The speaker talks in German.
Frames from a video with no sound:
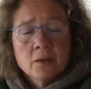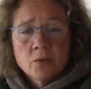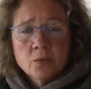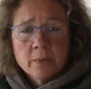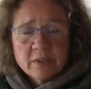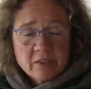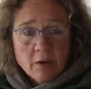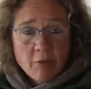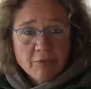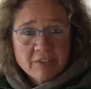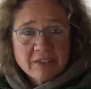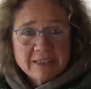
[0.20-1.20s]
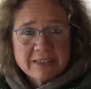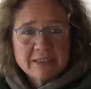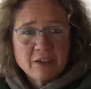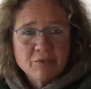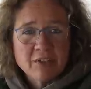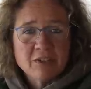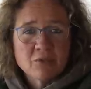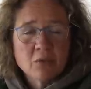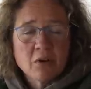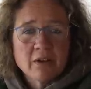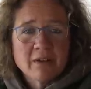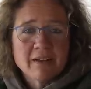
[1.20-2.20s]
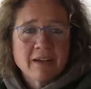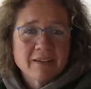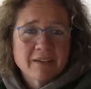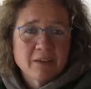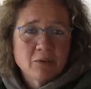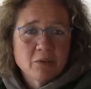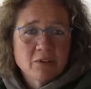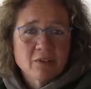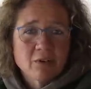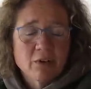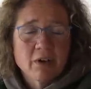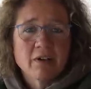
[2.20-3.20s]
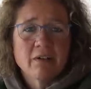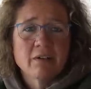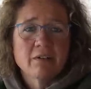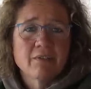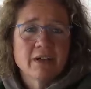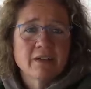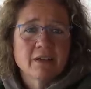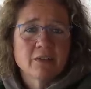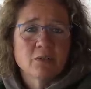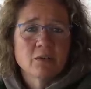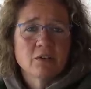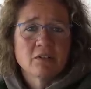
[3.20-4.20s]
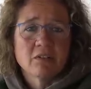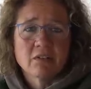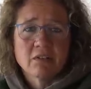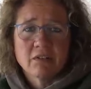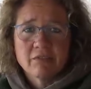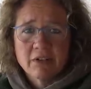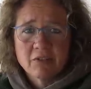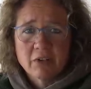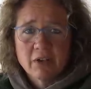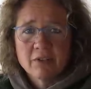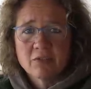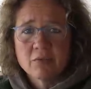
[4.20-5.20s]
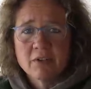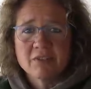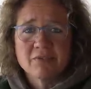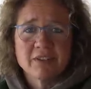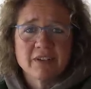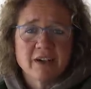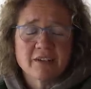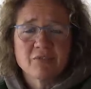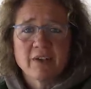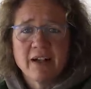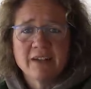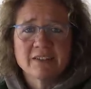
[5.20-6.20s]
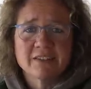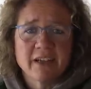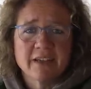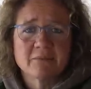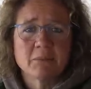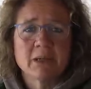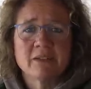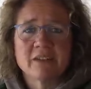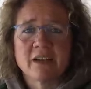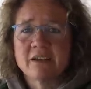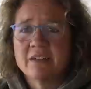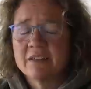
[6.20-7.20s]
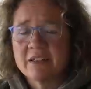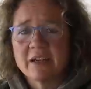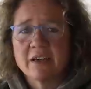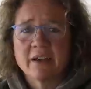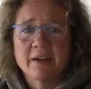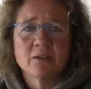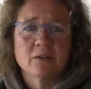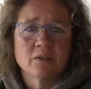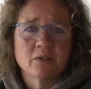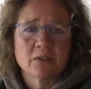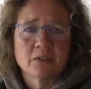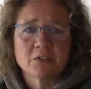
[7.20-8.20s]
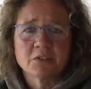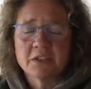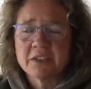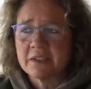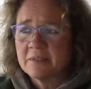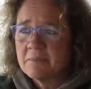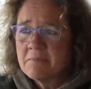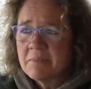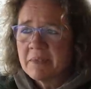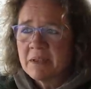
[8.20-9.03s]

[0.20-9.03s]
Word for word: Du bist ja offensichtlich auf der Suche nach einer Lösung, äh, weil dein Hund eventuell sowas wie Jagdverhalten zeigt, mal Sachen hinterherrennt und solche Geschichten.